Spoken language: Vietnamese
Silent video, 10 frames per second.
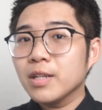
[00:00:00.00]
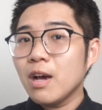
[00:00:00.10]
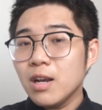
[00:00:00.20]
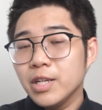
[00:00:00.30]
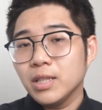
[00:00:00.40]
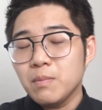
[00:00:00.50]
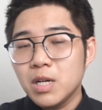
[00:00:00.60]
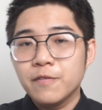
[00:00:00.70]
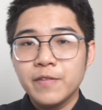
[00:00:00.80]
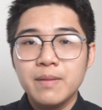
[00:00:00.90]
Đó là những tấm
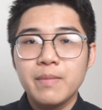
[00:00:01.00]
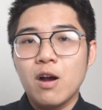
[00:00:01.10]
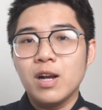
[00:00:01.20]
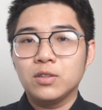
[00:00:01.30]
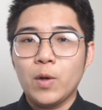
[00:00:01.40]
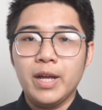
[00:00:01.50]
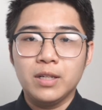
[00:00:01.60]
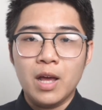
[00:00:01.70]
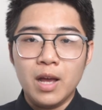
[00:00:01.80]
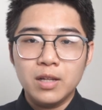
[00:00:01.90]
hình phim mà gọi
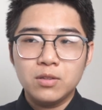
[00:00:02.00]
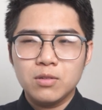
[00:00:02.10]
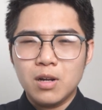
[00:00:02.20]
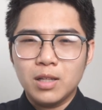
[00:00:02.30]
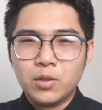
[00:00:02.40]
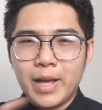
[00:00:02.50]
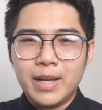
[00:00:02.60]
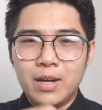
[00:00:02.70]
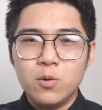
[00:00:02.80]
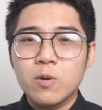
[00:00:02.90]
là toàn
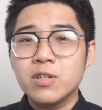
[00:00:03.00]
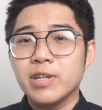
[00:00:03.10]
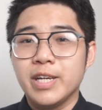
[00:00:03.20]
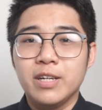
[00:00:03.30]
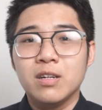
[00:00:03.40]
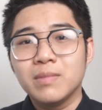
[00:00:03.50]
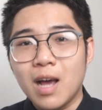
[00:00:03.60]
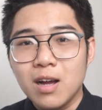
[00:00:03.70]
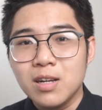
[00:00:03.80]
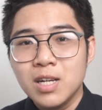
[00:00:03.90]
cảnh của cái sự kiện ngày hôm
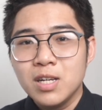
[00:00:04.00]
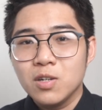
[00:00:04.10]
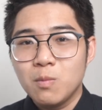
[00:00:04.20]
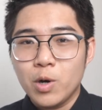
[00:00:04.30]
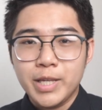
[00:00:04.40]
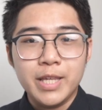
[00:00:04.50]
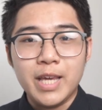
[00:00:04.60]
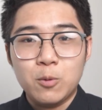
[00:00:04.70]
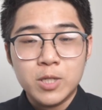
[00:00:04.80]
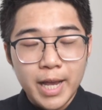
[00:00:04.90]
đó, một cái giải
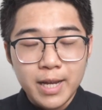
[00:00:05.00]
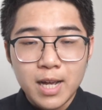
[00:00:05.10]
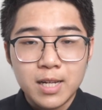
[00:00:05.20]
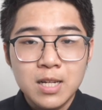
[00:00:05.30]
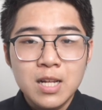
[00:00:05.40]
chạy buổi sáng ha.